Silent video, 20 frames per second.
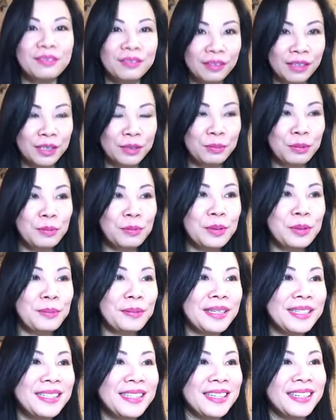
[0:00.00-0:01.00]
facebook với
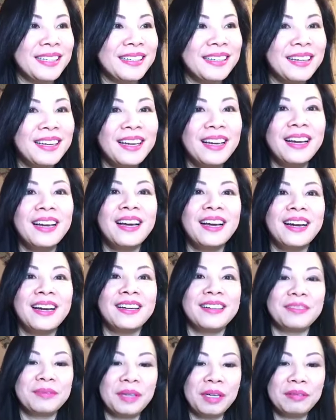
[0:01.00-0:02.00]
mấy anh chị
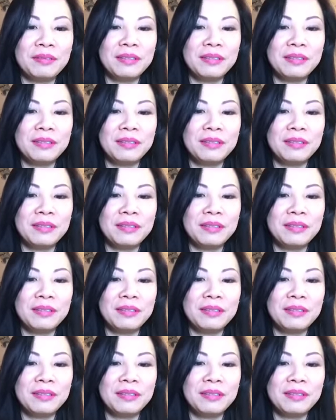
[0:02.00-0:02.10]
hôm nay